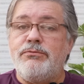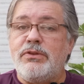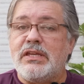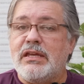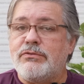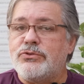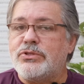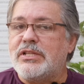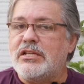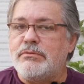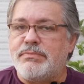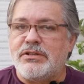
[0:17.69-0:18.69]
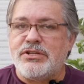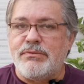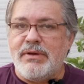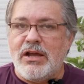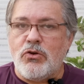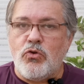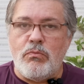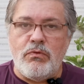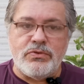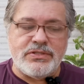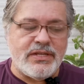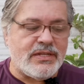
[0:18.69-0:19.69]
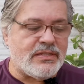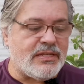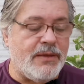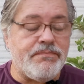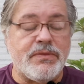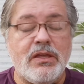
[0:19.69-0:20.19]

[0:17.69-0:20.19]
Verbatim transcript: Fique à vontade para chamar como você quiser.